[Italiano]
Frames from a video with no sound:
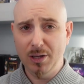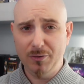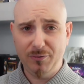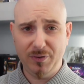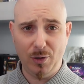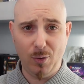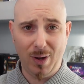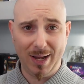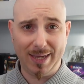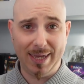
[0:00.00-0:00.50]

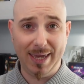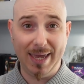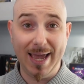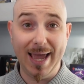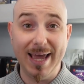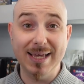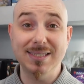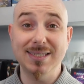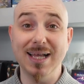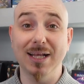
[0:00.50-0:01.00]
fino a che
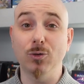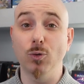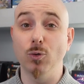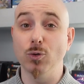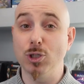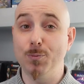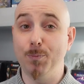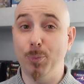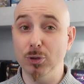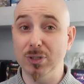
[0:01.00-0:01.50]
è stato
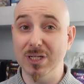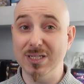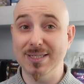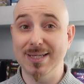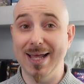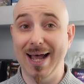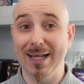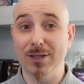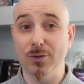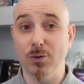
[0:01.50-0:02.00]

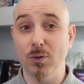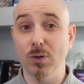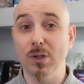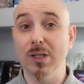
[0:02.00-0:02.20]
spodestato